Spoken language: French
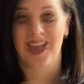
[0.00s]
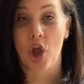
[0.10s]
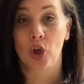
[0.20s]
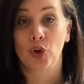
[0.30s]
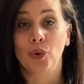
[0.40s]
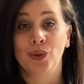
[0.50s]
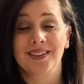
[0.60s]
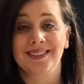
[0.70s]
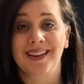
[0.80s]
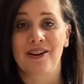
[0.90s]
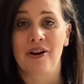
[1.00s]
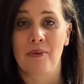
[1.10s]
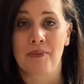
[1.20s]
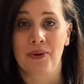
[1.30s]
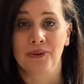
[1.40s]
L'un des traits
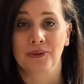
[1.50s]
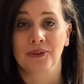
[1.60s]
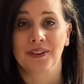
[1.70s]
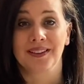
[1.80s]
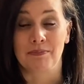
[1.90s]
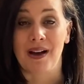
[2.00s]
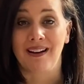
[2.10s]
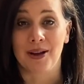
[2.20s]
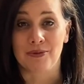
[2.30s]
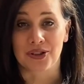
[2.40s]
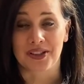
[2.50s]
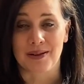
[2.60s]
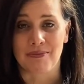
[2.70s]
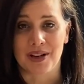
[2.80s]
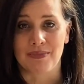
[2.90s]
communs des parents
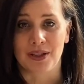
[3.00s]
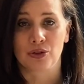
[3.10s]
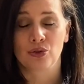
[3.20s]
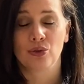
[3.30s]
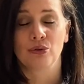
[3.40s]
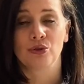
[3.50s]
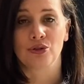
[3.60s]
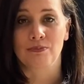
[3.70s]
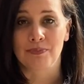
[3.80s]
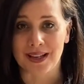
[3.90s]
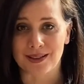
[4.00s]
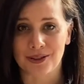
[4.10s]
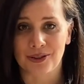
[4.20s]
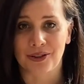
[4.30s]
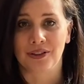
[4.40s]
émotionnellement immatures ou d'une
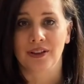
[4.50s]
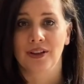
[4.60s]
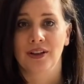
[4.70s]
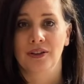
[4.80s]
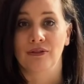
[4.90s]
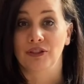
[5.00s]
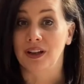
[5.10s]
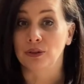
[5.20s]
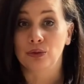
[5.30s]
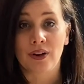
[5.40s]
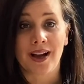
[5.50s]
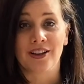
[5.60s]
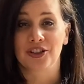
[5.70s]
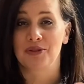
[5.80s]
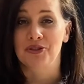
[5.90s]
personne de votre
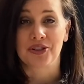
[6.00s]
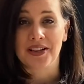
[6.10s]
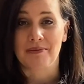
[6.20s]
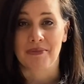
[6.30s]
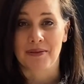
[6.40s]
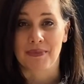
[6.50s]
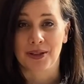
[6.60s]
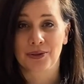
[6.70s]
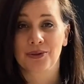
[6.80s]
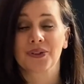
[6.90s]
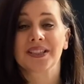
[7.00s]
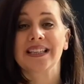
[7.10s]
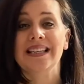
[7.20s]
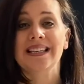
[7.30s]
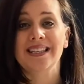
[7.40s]
entourage émotionnellement immature, c'est
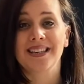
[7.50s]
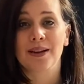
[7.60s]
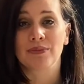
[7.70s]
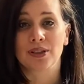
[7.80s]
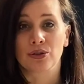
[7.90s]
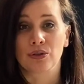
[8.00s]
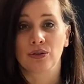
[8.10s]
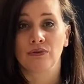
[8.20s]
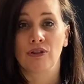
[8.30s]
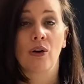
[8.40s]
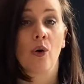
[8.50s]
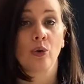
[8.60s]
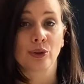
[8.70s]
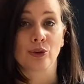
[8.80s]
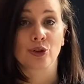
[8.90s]
l'inaptitude de voir
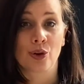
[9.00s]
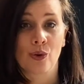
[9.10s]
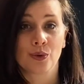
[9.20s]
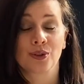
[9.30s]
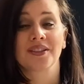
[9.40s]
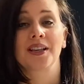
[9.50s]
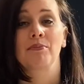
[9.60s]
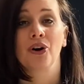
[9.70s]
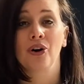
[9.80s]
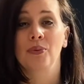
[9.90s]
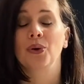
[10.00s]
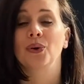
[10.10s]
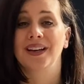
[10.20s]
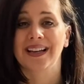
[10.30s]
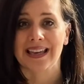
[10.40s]
autre chose que sa propre
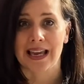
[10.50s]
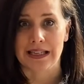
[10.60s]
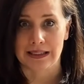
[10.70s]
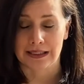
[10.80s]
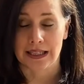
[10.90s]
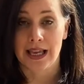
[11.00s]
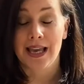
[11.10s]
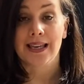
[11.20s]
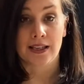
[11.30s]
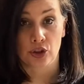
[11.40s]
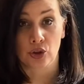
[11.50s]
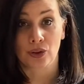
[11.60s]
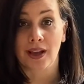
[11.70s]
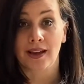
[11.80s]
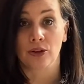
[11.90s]
réalité. Et ce
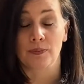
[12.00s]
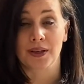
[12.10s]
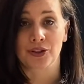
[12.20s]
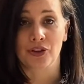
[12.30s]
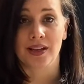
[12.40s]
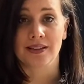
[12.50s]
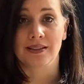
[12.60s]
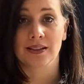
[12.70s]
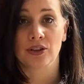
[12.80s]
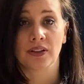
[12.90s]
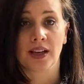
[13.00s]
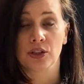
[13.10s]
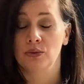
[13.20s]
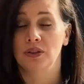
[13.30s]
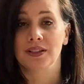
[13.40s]
trait de personnalité se
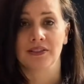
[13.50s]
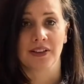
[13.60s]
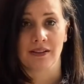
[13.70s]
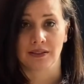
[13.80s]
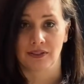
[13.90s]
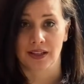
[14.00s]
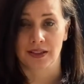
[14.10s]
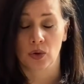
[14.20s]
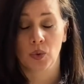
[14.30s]
traduit de différentes façons.